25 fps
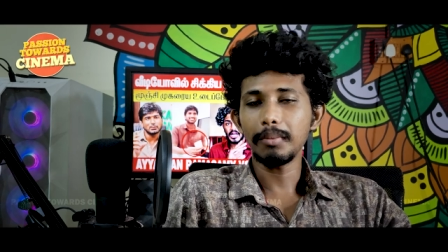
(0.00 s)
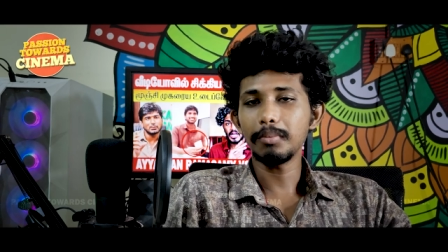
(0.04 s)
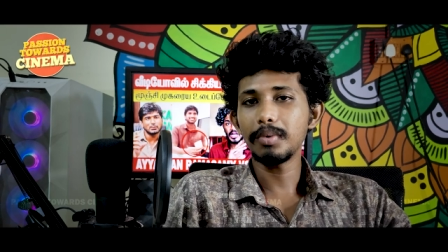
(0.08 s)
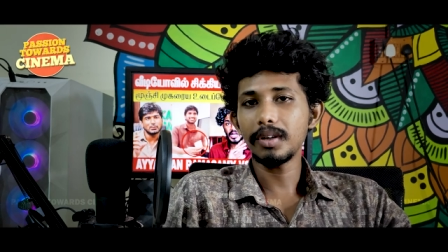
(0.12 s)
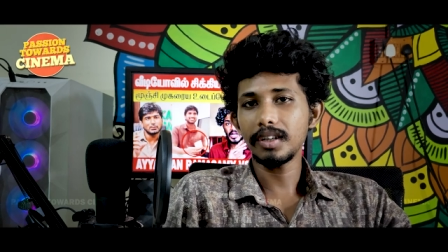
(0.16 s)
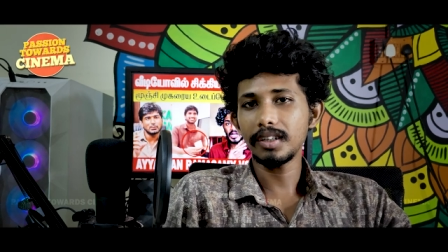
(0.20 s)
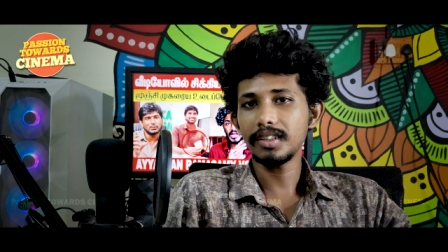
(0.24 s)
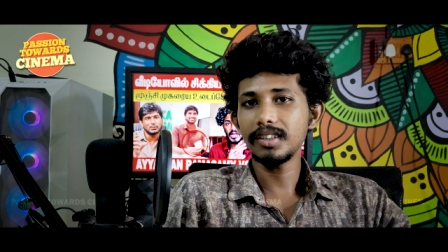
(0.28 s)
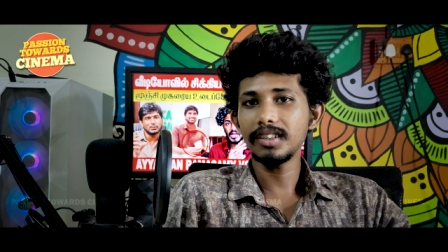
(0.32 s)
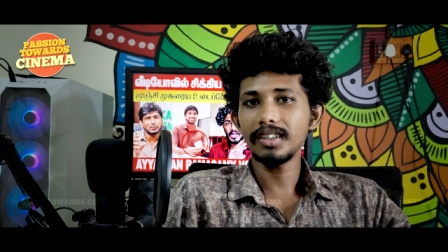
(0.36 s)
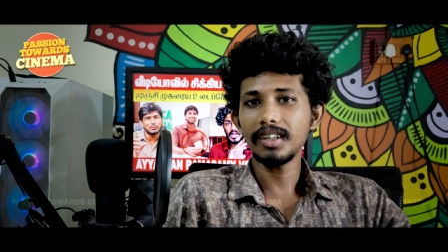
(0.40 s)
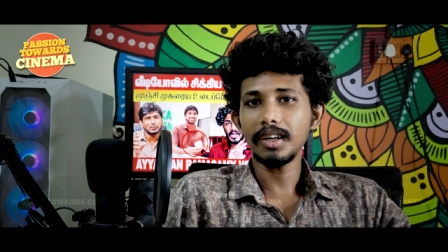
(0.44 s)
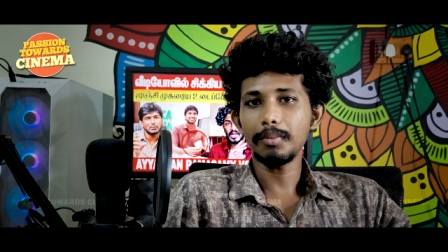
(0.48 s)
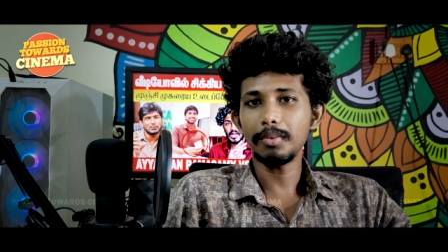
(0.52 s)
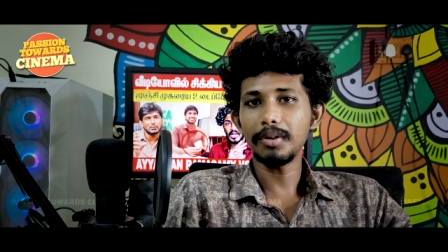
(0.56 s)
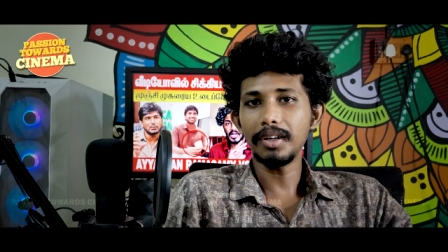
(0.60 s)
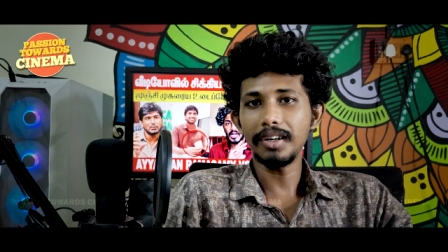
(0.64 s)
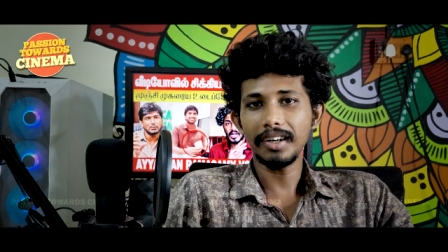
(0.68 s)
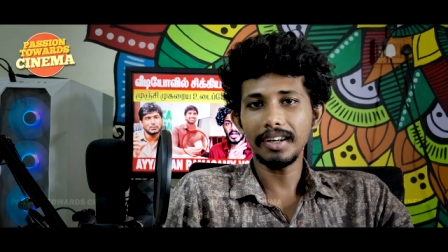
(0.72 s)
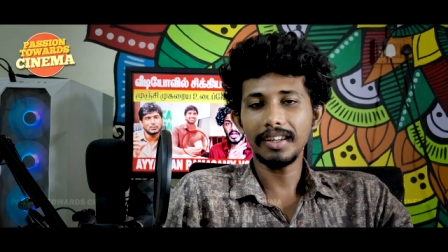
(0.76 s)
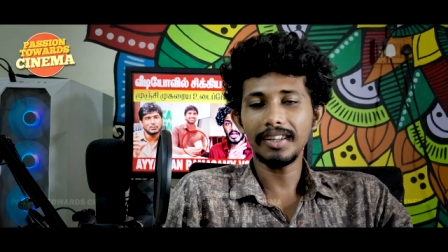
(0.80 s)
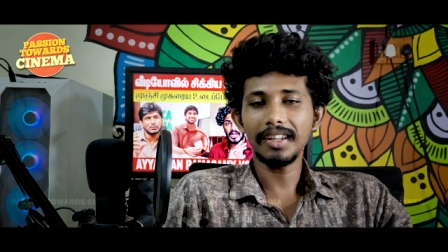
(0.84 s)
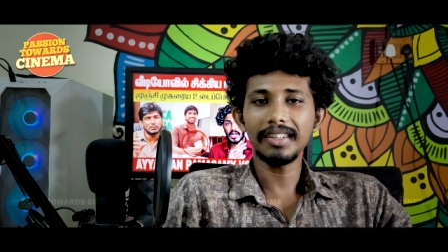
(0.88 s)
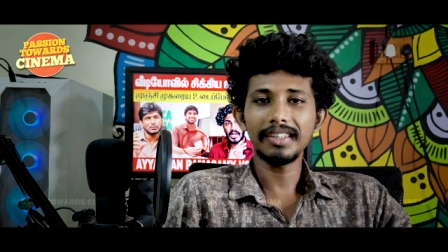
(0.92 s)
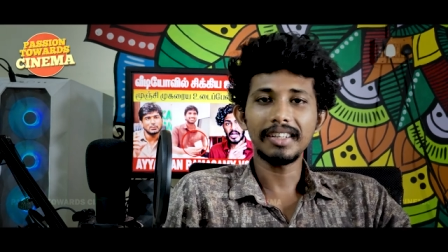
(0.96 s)
நம்புறது
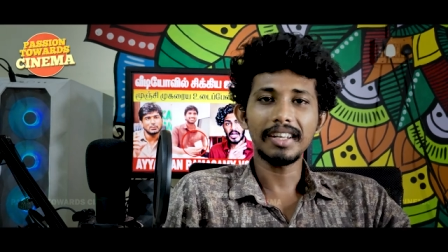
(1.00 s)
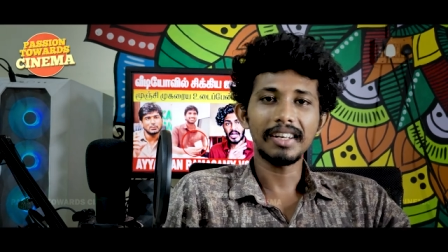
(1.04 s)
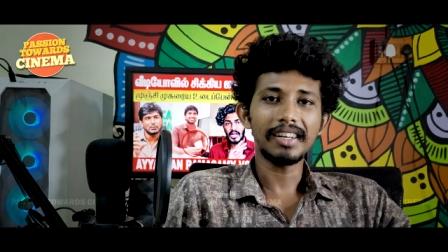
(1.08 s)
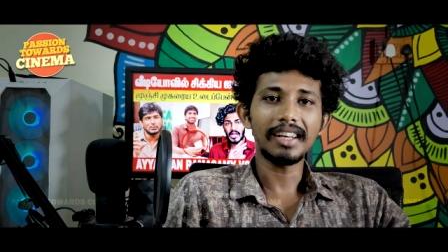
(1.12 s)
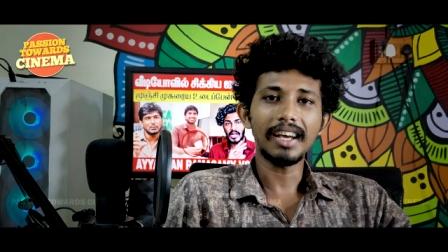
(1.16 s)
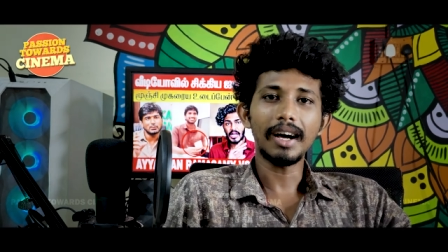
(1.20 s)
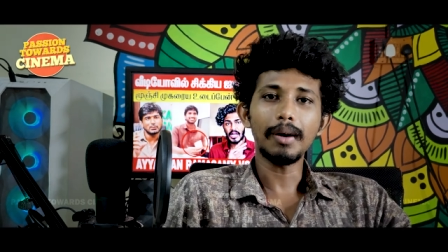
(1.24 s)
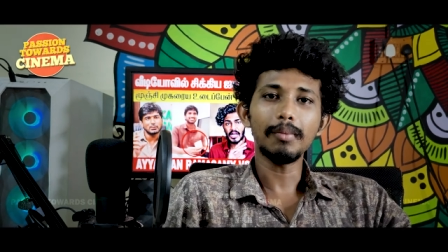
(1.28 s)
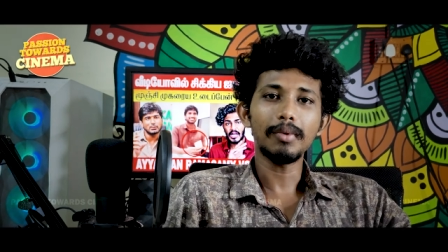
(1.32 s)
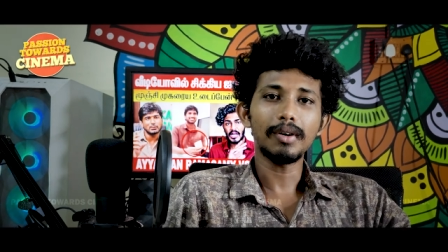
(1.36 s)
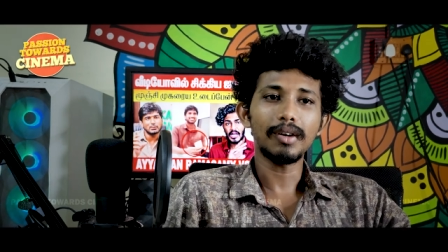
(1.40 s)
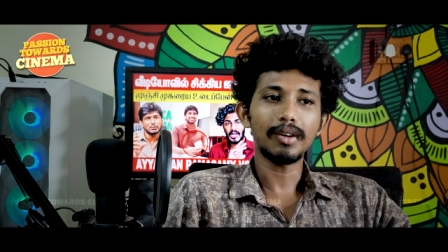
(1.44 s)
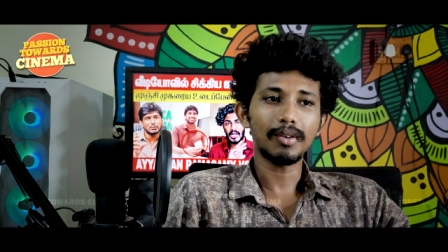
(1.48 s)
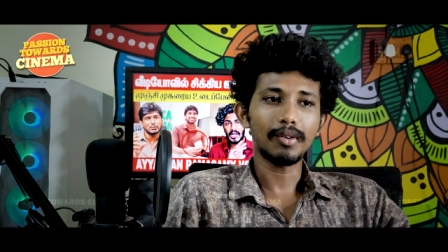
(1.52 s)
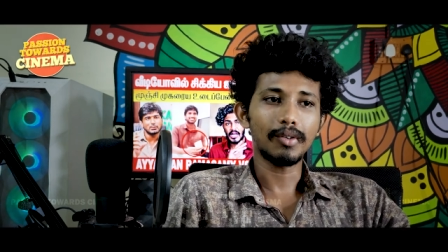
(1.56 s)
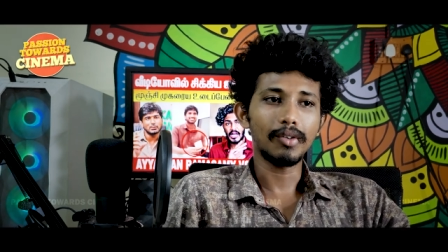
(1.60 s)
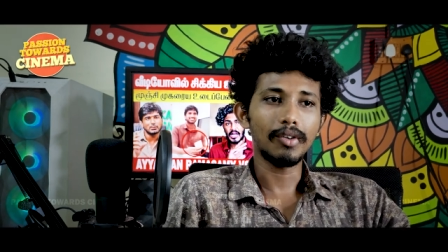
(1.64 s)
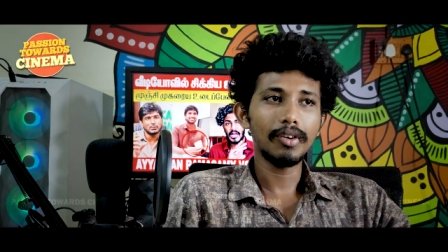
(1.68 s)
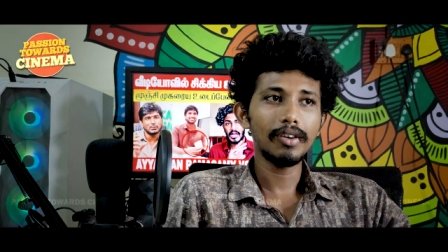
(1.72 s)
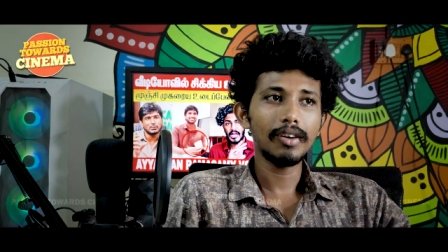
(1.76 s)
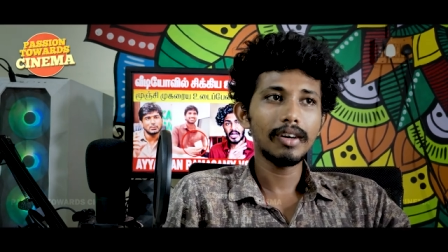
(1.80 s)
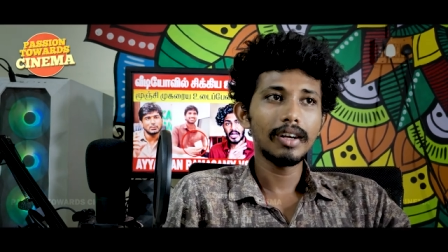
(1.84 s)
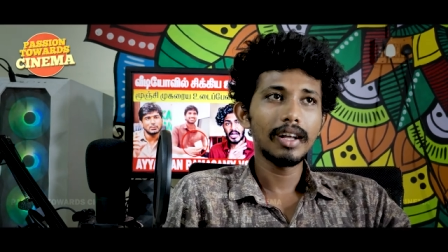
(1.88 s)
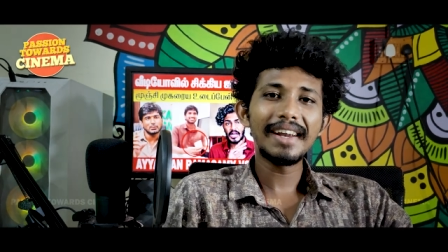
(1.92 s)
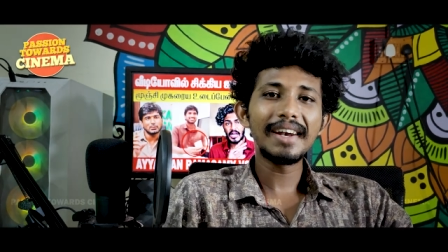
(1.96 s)
அப்படின்றதே தெரியாமல்
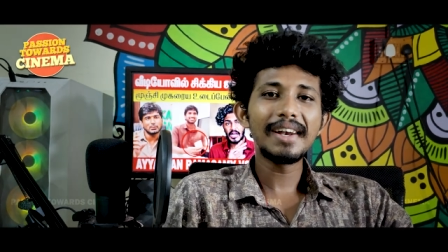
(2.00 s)
இருக்கும்